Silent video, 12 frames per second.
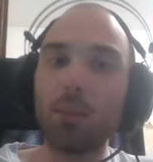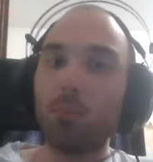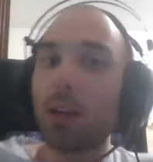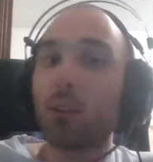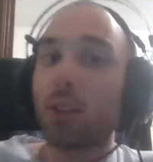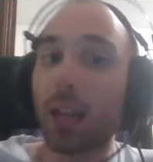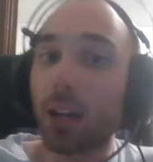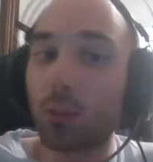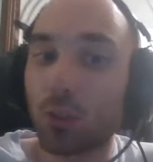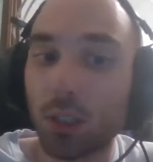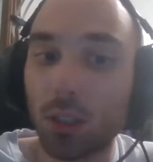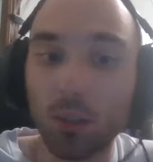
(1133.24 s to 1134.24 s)
Ma non è
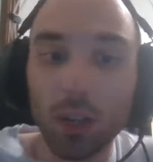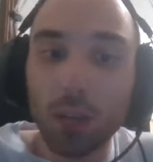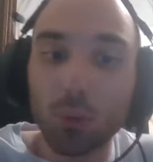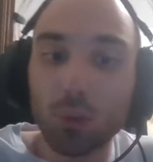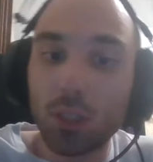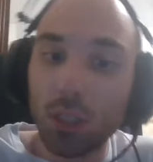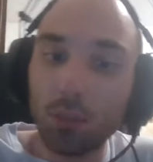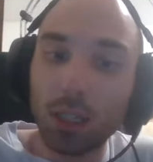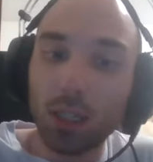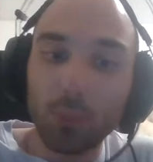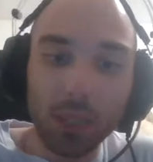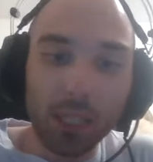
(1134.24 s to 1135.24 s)
così, non è
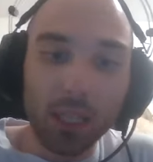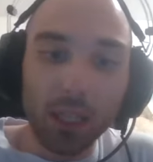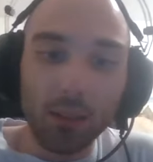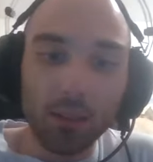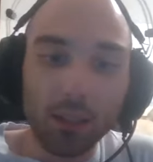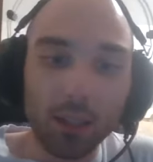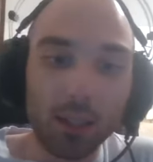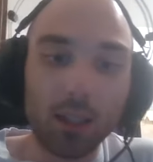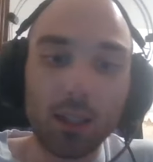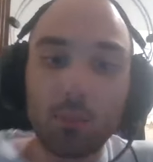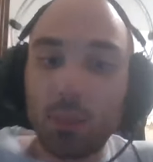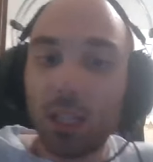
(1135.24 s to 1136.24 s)
possibile, perché?
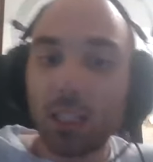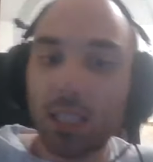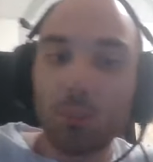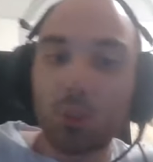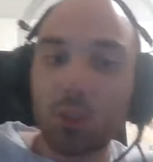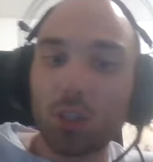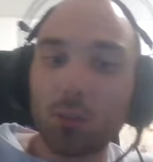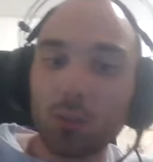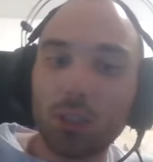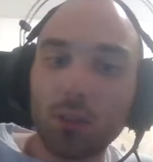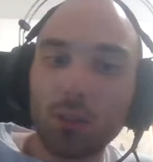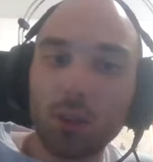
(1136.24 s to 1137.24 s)
per il semplice
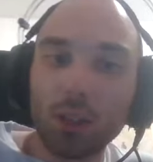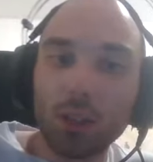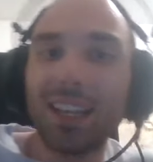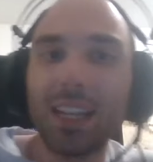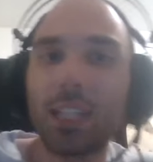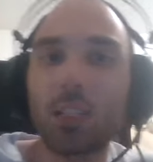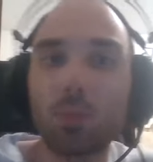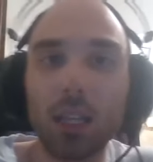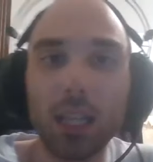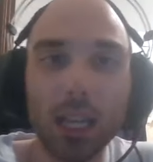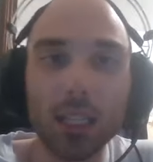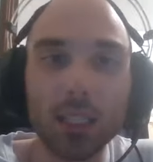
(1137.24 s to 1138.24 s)
motivo che le
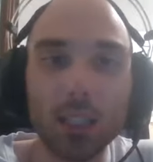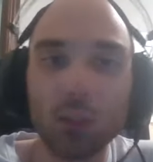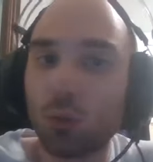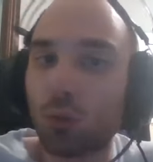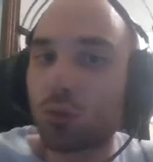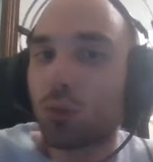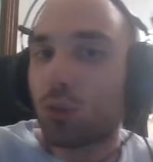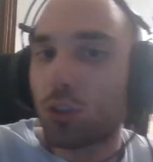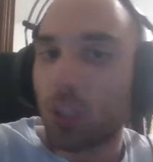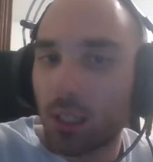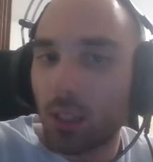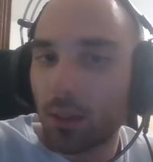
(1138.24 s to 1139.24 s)
esperienze sono
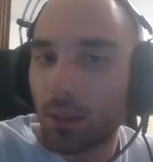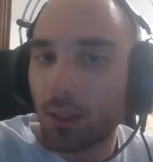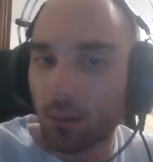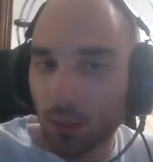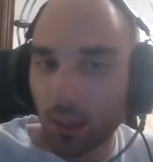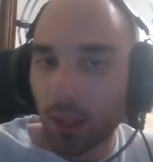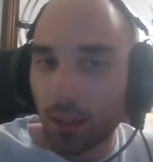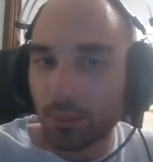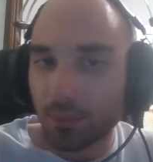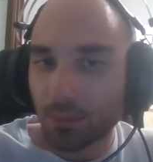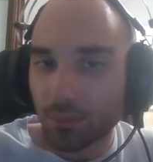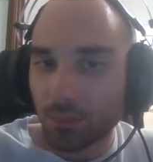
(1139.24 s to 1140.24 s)
soggettive, ok?